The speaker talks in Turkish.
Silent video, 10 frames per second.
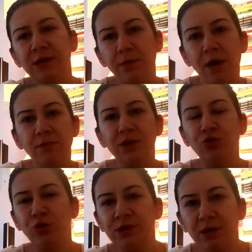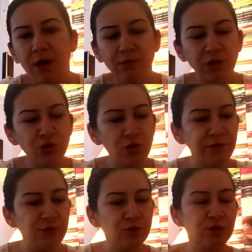tamamlanıyor, tamamlanıyor
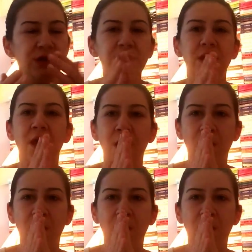ve diyorsun ki